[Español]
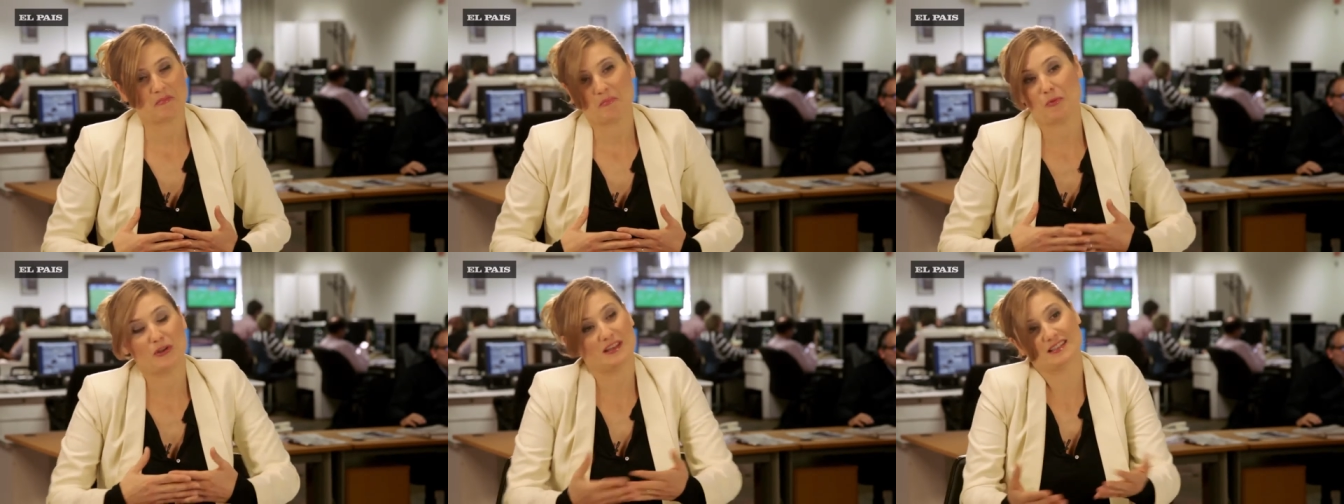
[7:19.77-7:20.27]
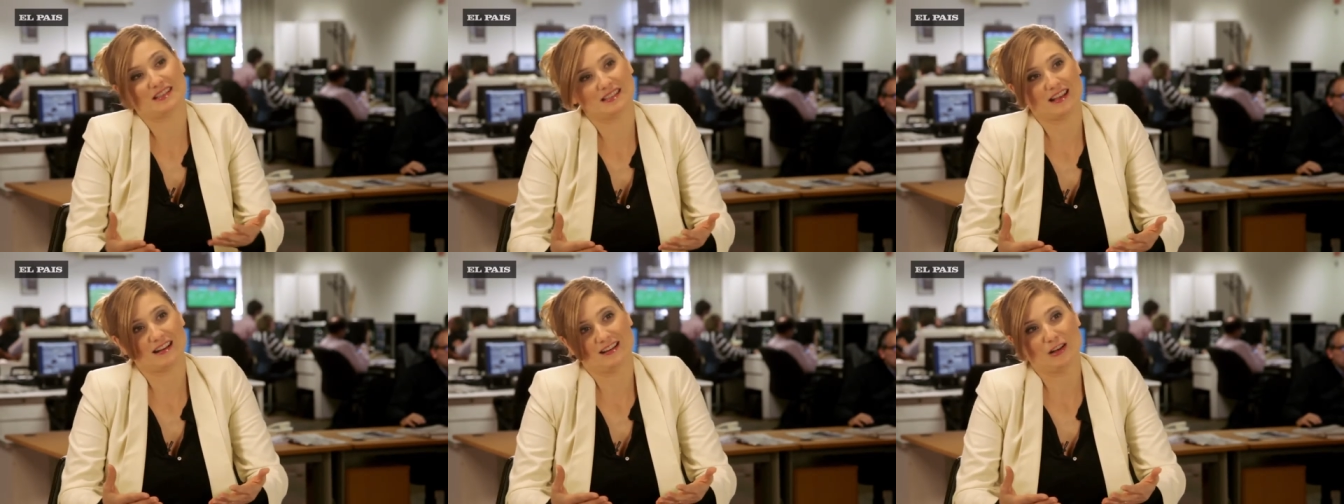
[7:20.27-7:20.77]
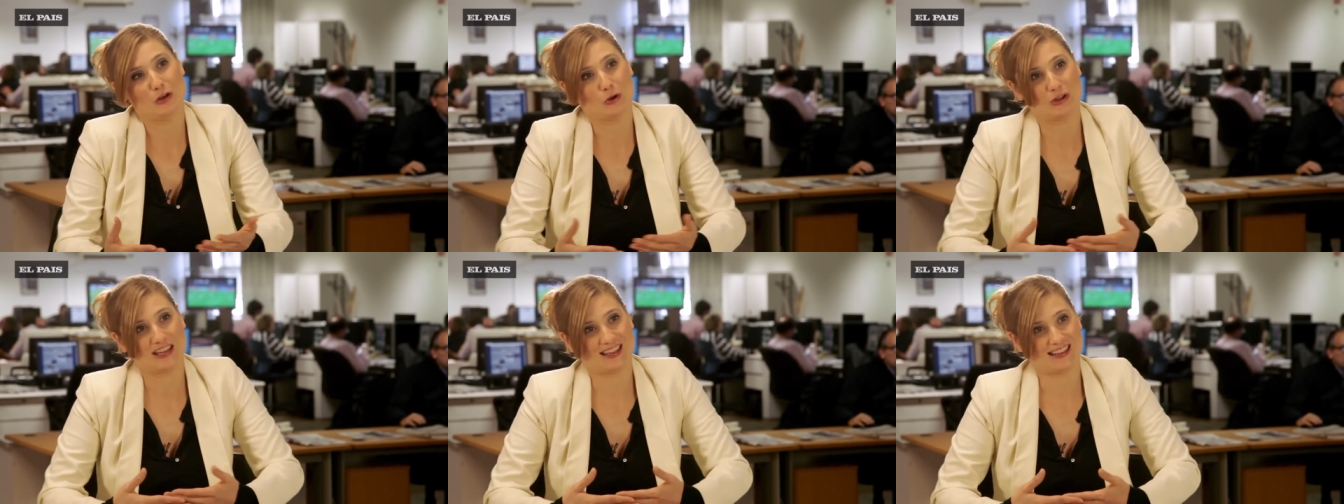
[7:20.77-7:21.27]
puedas hacer lo
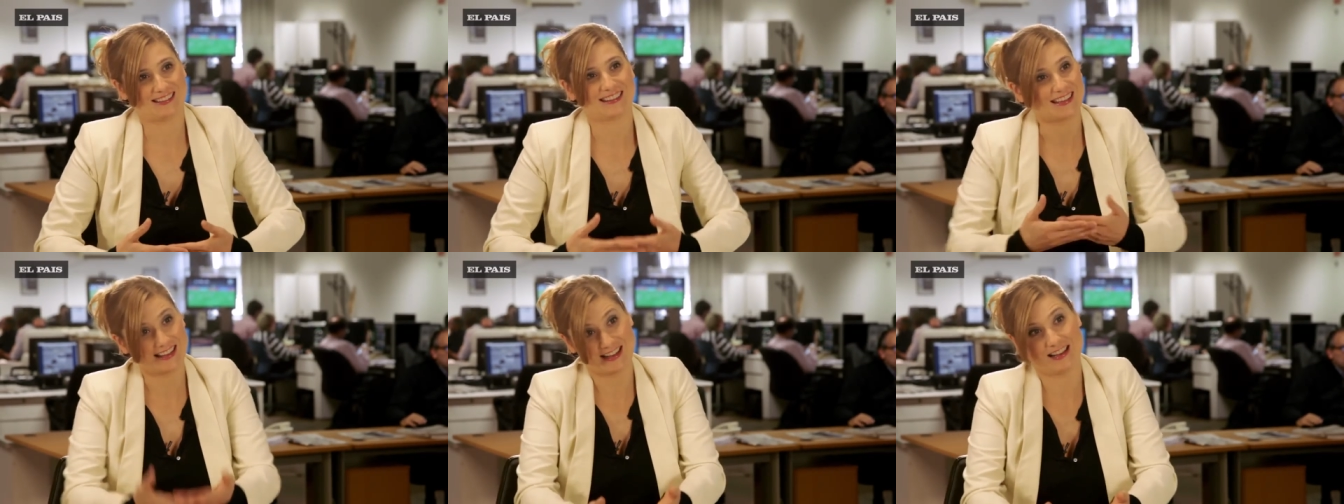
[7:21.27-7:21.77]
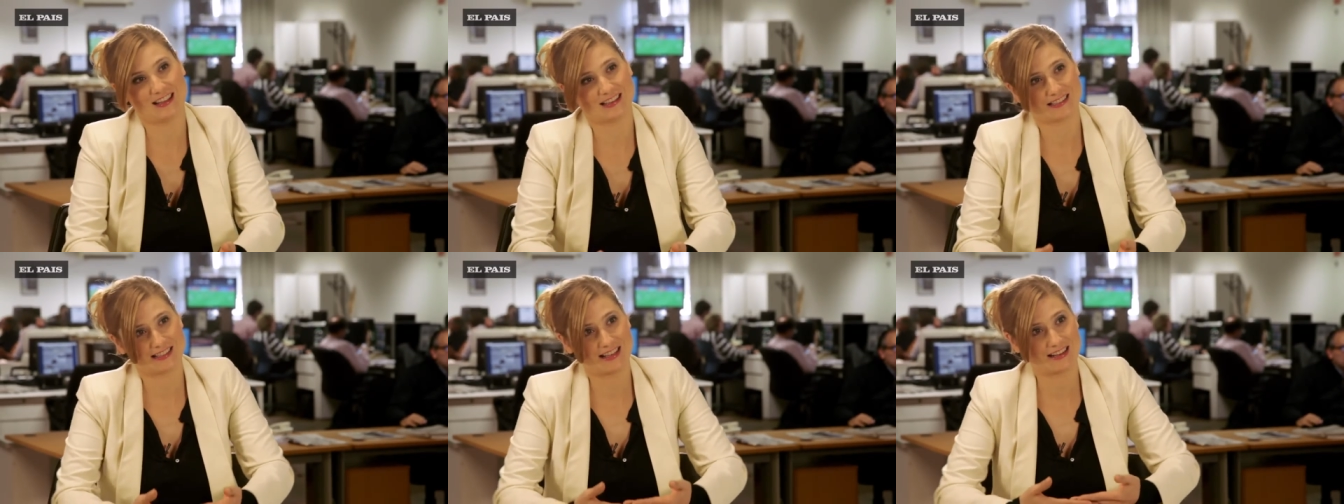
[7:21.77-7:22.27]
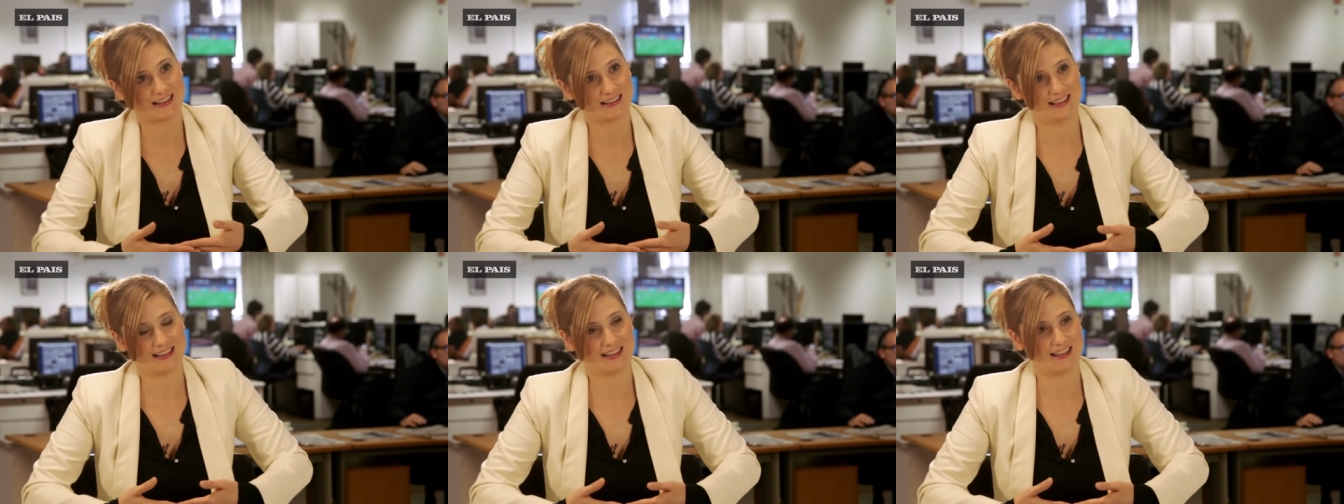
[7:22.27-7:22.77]
que tenés ganas de hacer
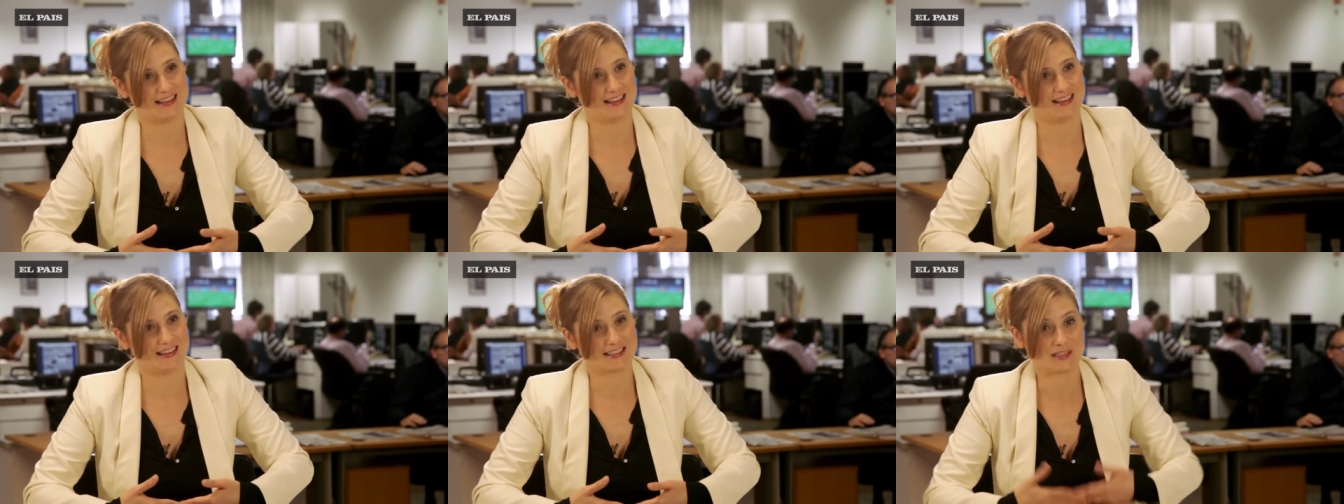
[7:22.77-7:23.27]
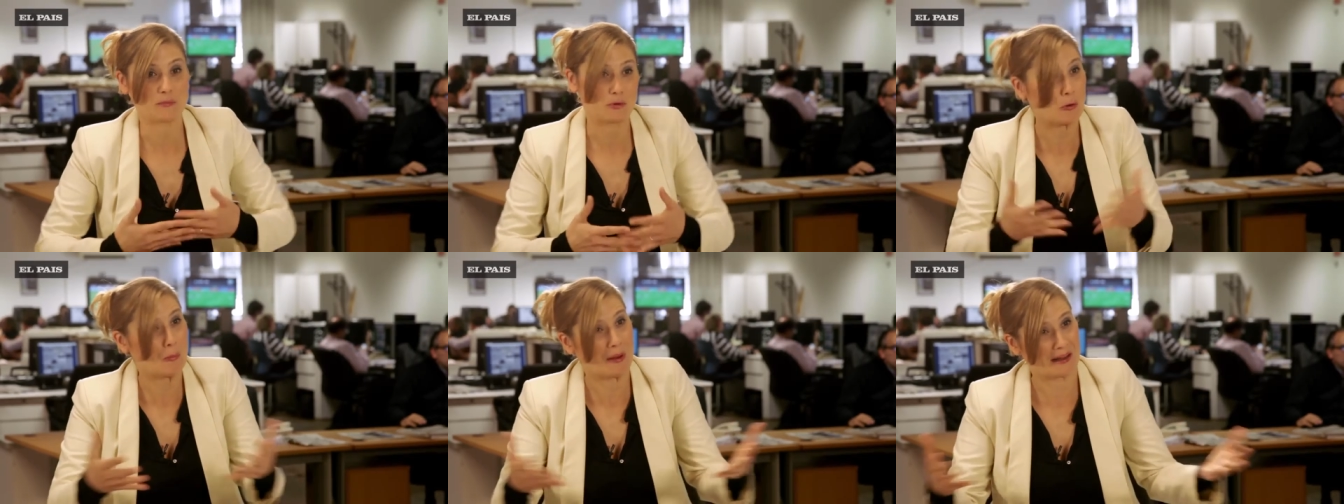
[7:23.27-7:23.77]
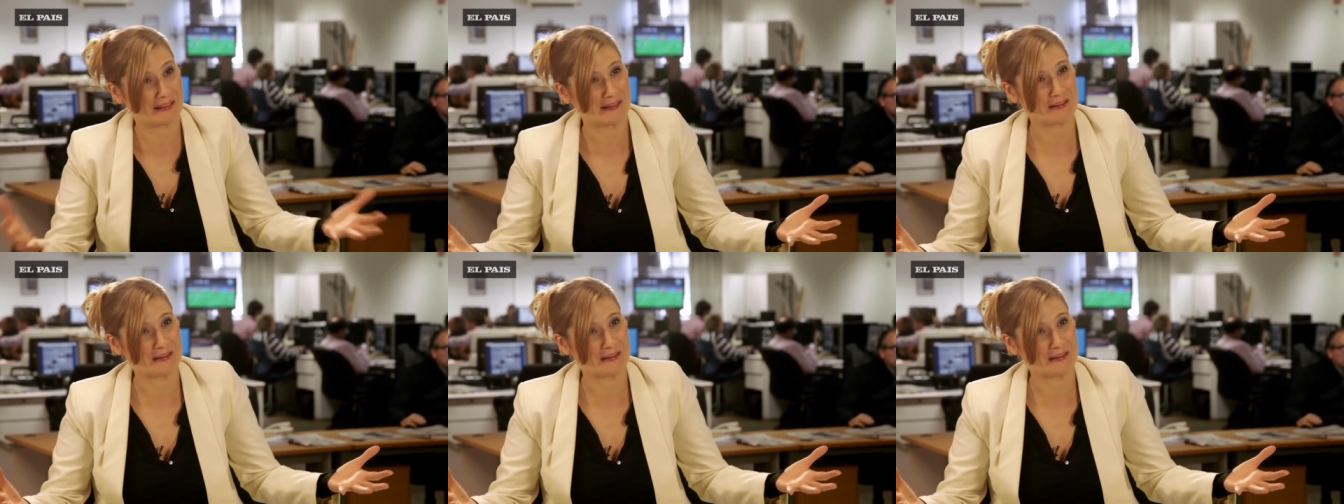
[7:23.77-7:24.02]
y sin preocuparte